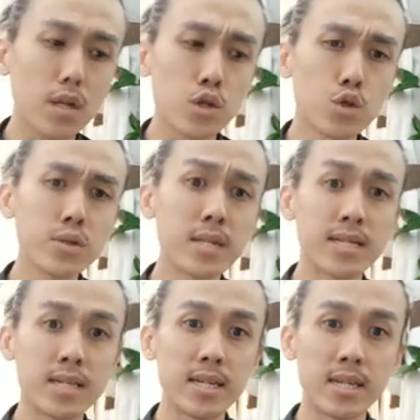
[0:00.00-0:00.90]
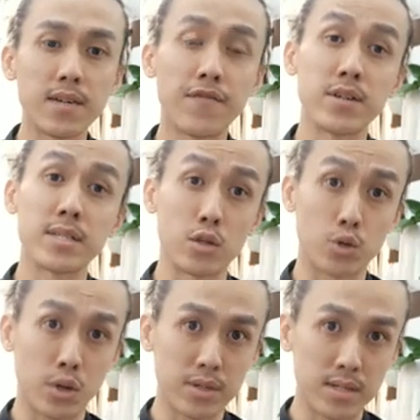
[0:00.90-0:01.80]
所以今天这一个分享主
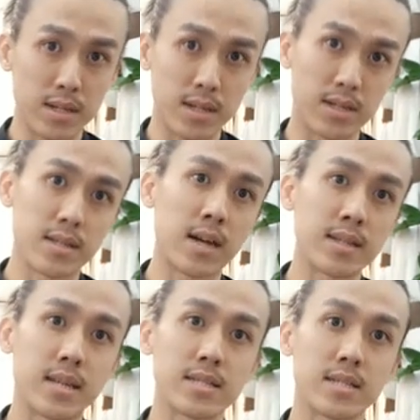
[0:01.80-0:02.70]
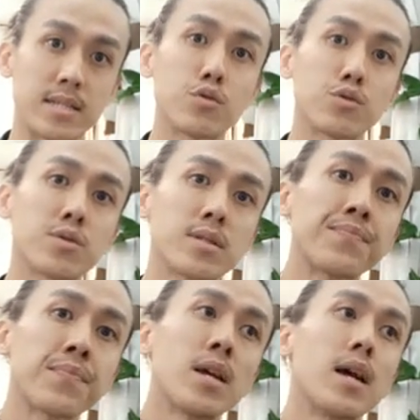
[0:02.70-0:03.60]
要是跟大家知道，就是
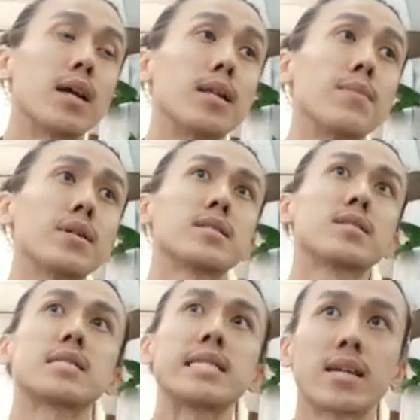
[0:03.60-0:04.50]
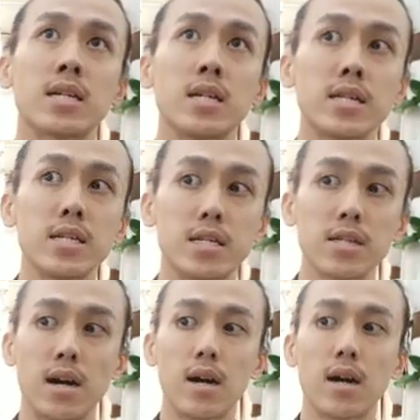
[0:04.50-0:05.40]
你们其实也可以
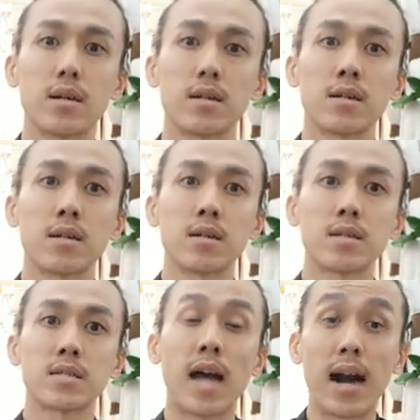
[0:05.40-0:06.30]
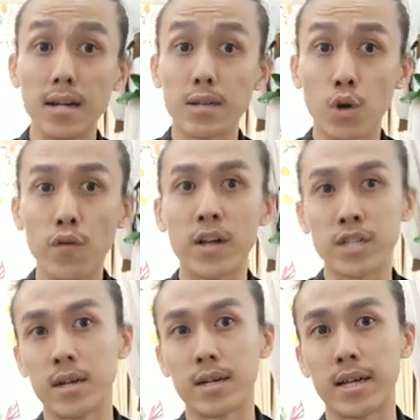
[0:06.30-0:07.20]
啊，长了头发
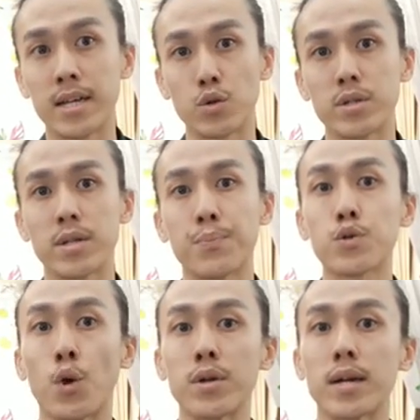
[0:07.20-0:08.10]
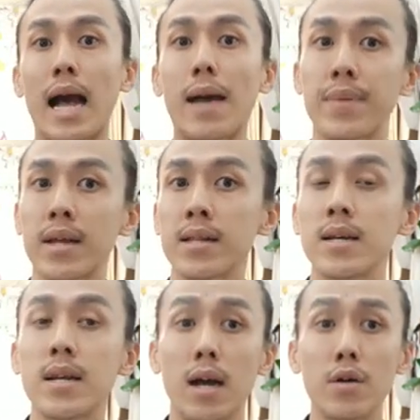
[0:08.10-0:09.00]
长了可以做一些不同的改变
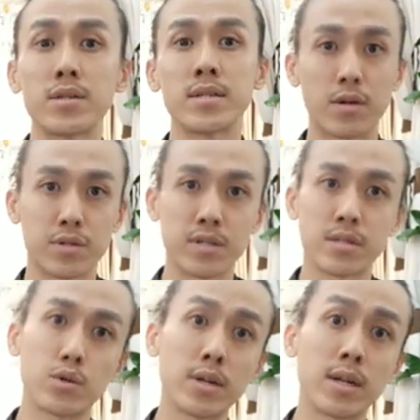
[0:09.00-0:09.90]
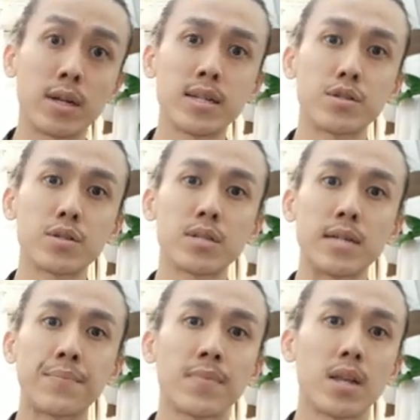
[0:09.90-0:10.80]
有一些造型。所以而且就
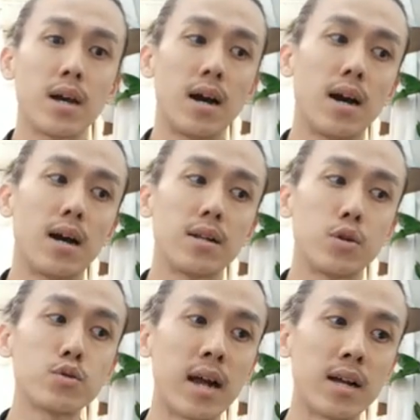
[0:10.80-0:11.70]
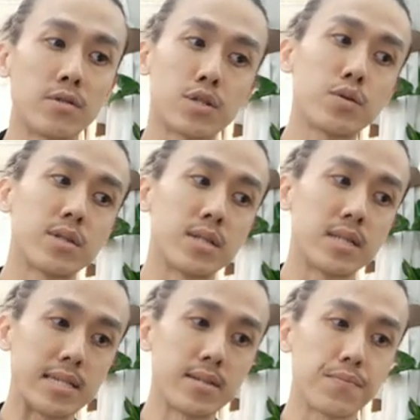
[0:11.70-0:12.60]
是啊，留长了之后，其
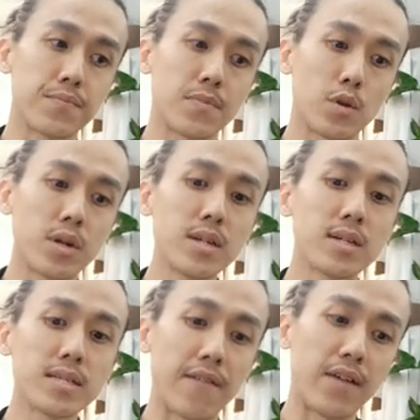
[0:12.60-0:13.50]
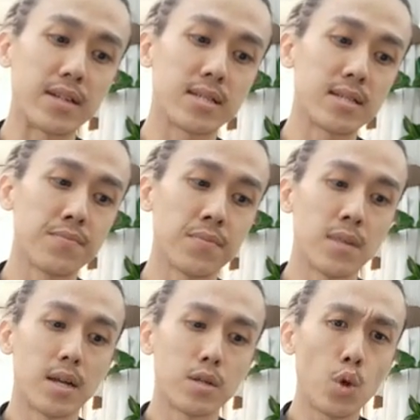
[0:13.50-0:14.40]
实我个人想法是，
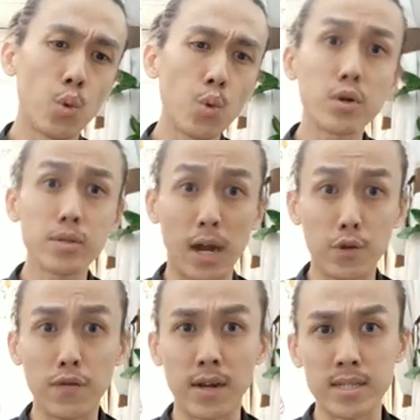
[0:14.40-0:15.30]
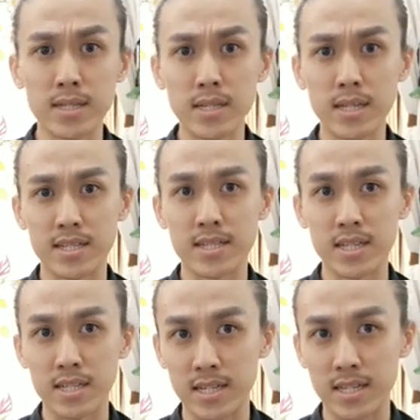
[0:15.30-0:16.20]
通过留长的话，其实你的
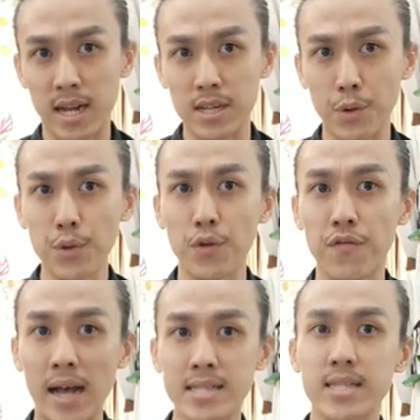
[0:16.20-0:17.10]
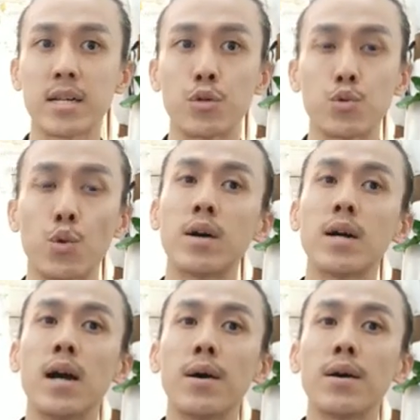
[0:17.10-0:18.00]
心情上你会有发现很多。
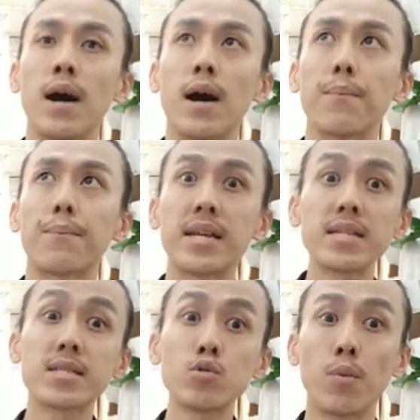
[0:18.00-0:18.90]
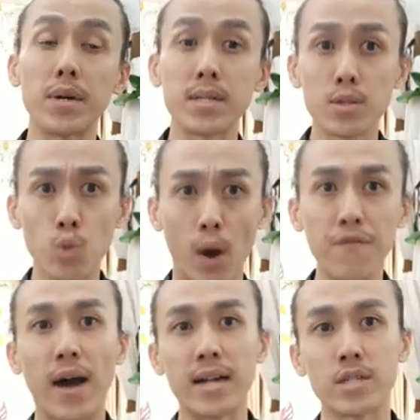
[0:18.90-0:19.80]
啊，平时我们短
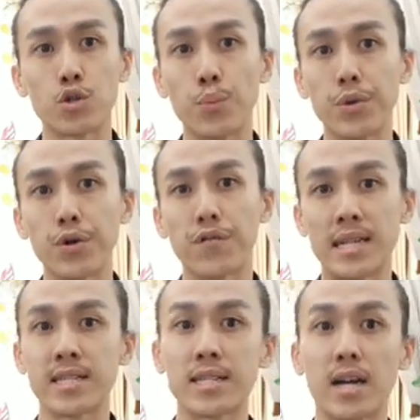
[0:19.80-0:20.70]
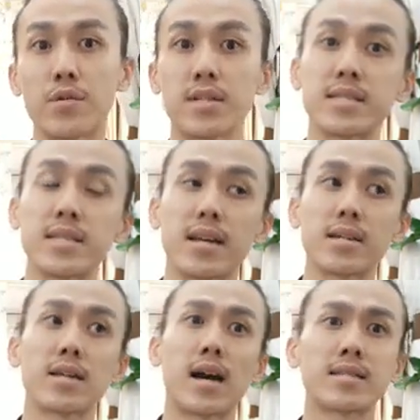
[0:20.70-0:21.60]
发的时候没有发现到的一
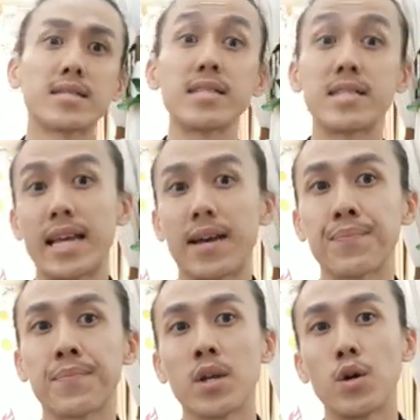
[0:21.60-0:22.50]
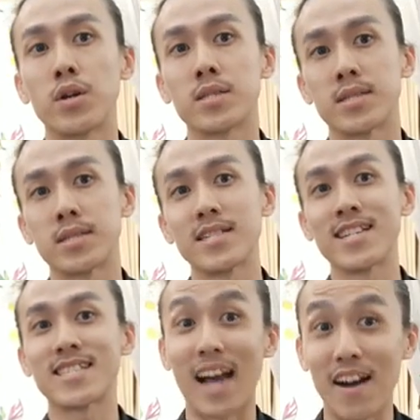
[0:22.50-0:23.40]
些啊细节，或者是一些
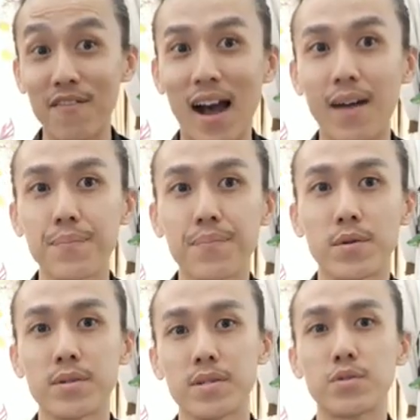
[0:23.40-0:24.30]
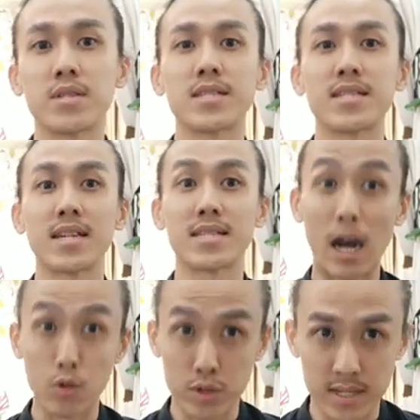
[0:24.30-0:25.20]
想法，或者是一些
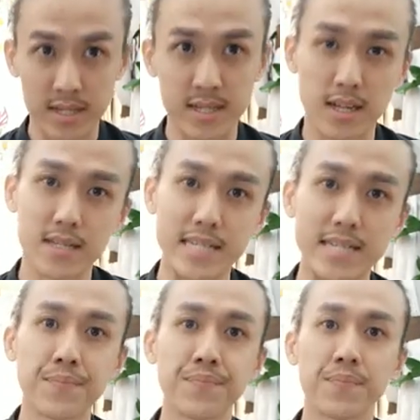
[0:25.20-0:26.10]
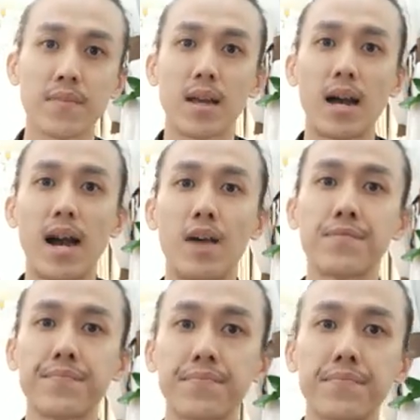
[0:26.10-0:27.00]
造型这样子。
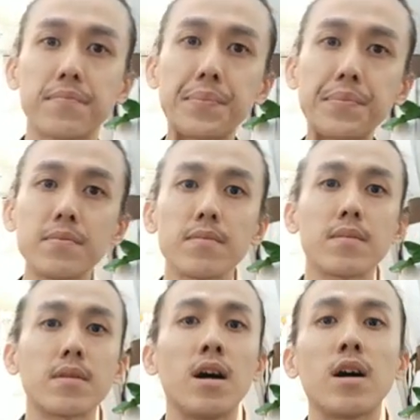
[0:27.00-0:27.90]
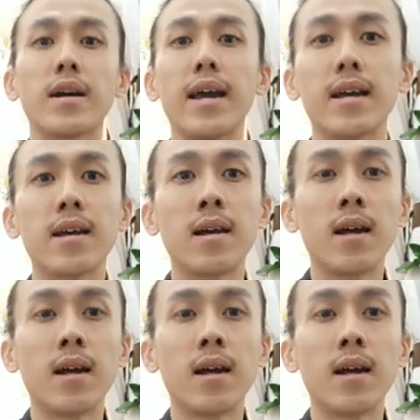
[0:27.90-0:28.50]
好，OK，